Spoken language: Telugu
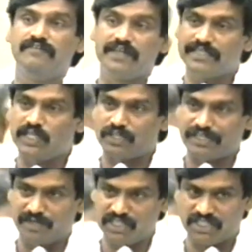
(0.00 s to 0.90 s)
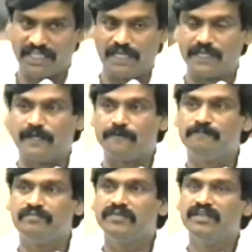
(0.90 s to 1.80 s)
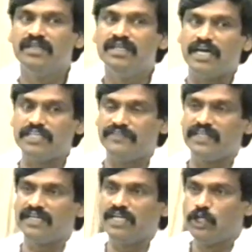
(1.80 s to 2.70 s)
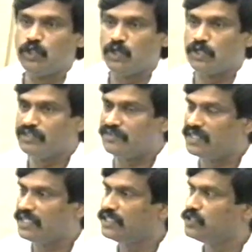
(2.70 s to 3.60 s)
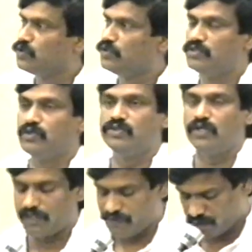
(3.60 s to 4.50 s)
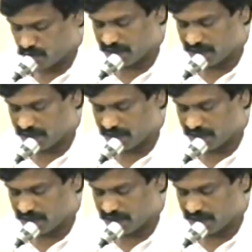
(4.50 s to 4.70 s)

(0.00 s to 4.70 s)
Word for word: వ్యక్తి డాక్టర్ మర్రి చెన్నారెడ్డి గారు అదేవిధంగా నిరుద్యోగ యువత వలన నిరుద్యోగ యువకులు